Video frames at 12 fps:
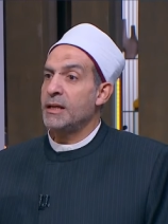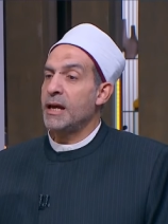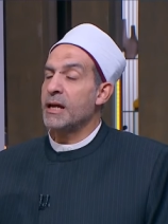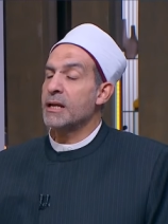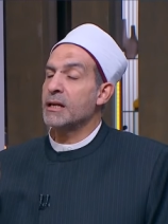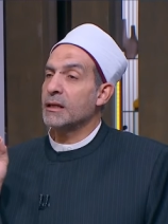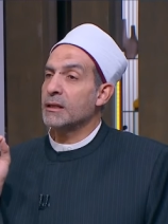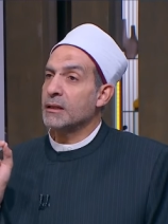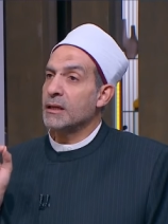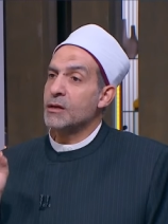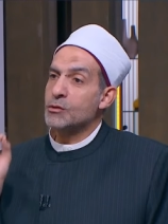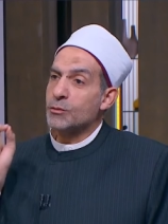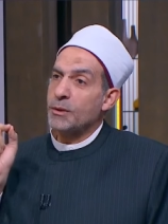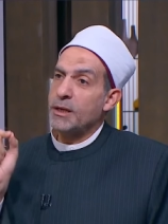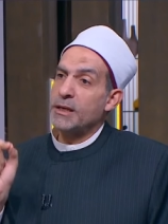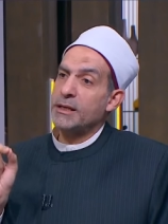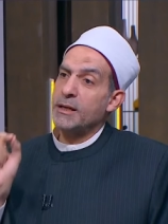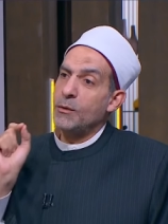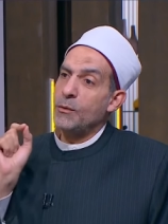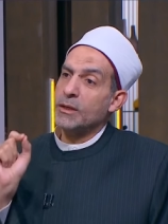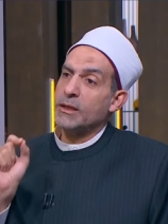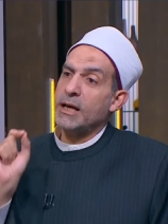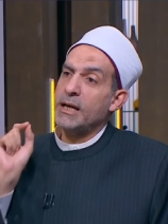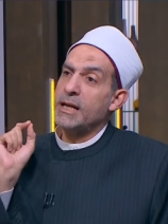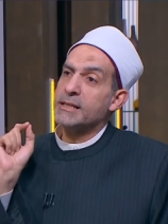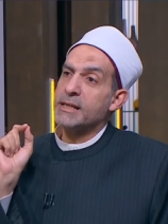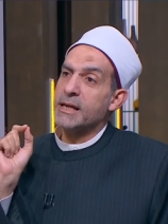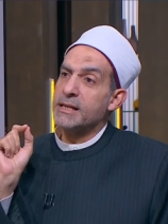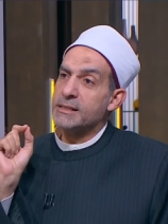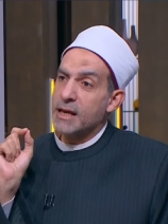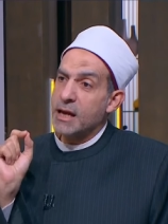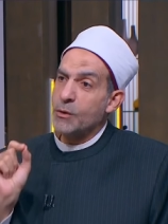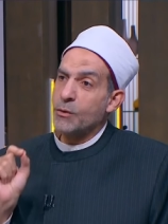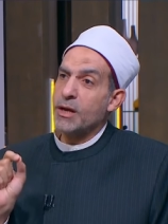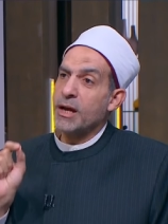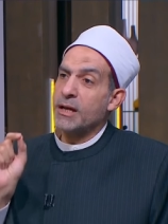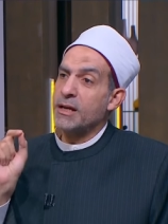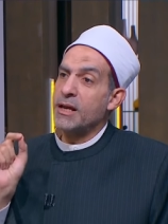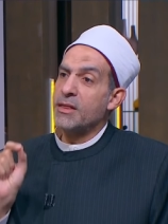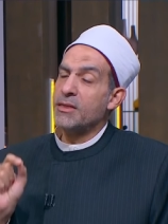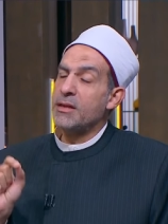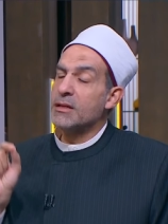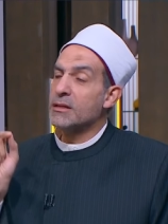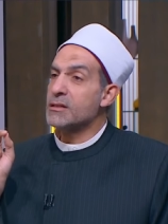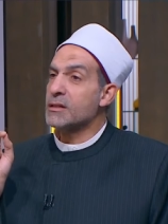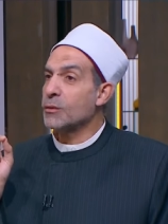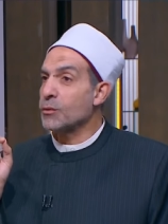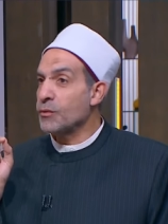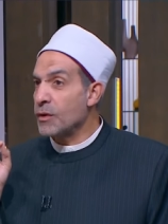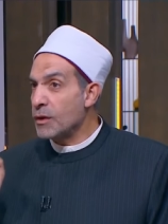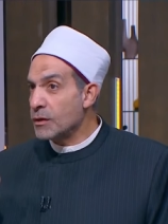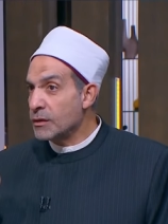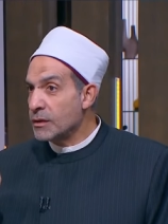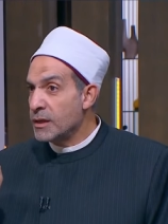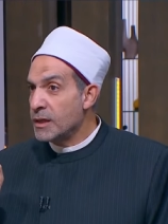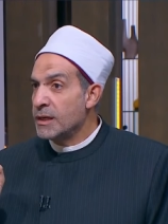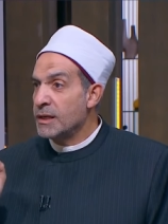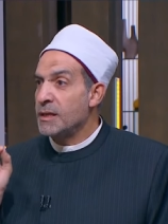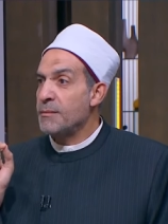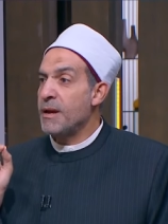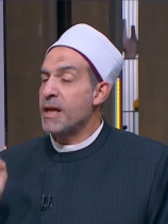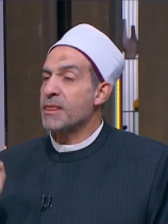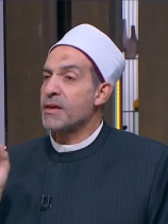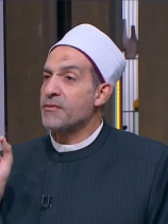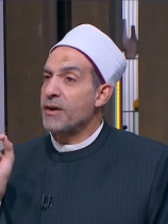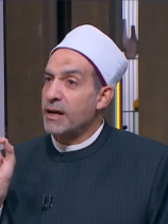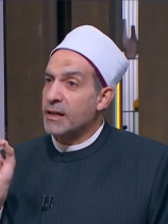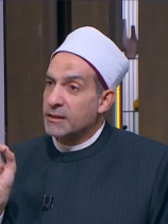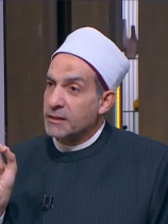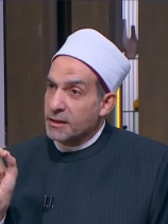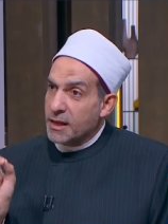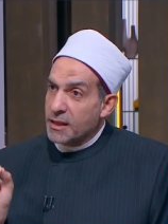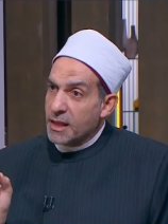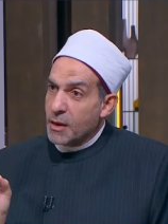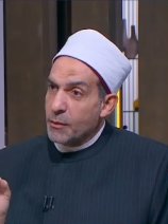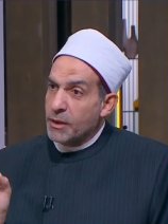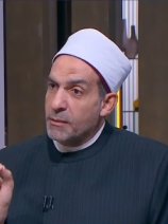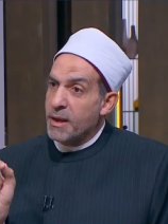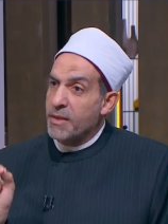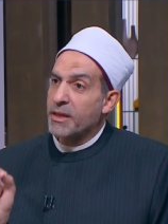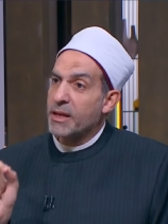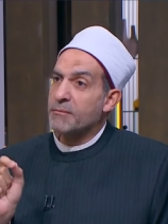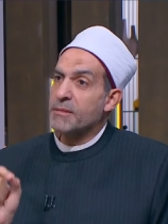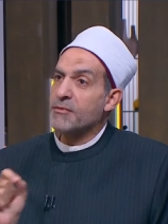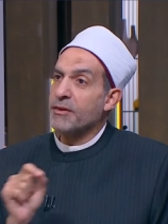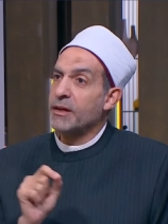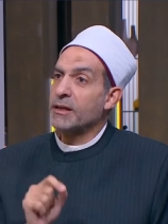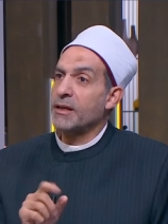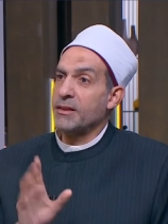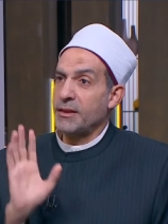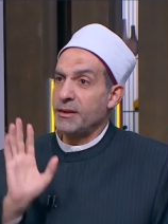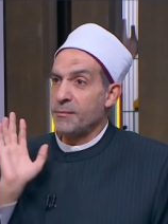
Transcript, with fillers: لأن الله سبحانه وتعالى سيسألنا عن هذه التصرفات مم. لماذا فعلت كذا ولماذا لم تفعل كذا